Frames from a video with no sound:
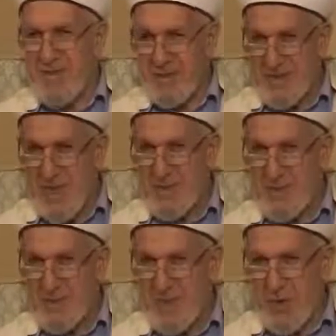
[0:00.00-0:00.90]

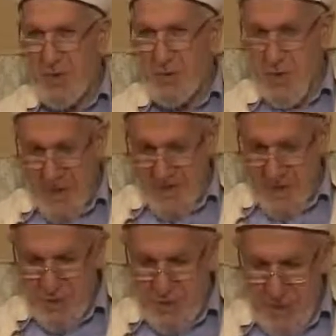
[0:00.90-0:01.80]
İnsanımız bu.
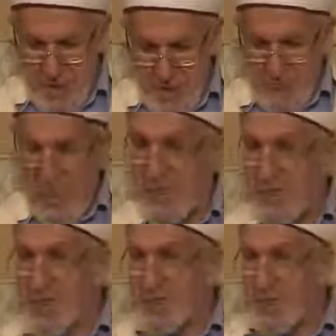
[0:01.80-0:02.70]
Yanlış.
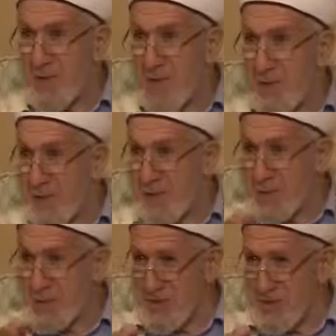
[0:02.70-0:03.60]
Besmele çekmeden
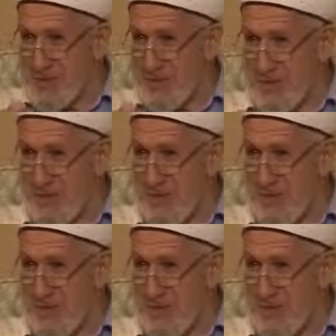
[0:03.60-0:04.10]
bilmiş çünkü.